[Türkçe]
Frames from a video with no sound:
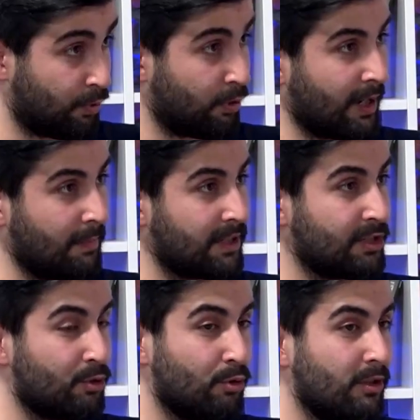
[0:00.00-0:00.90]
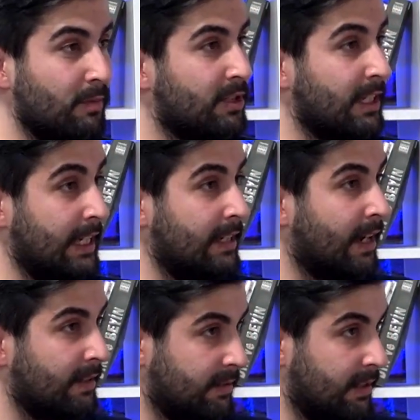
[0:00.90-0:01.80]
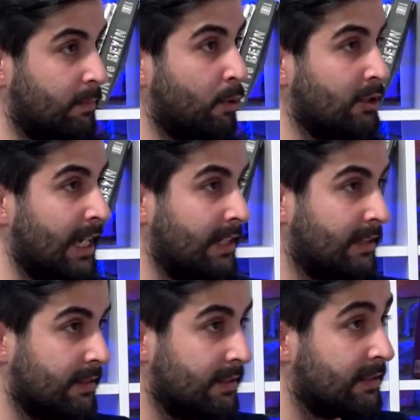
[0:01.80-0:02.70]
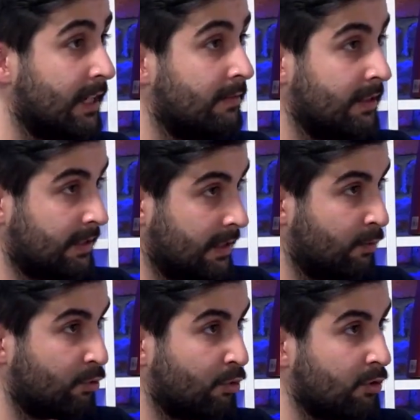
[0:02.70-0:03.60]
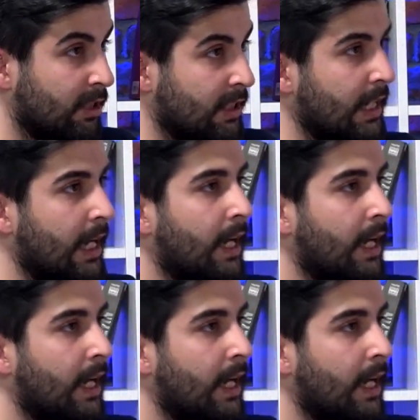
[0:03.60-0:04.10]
Program başında söyledim işte İran e, modellik dedik, Evet. devlet televizyonu dedik.